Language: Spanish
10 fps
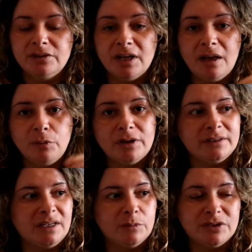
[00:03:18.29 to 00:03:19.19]
Llegamos,
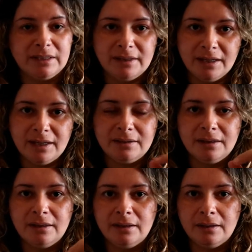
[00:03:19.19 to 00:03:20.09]
retiramos el
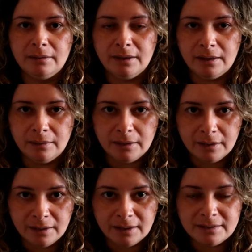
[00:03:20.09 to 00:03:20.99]
ticket,
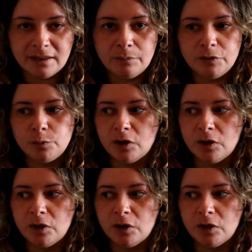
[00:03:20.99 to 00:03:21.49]
ingresamos,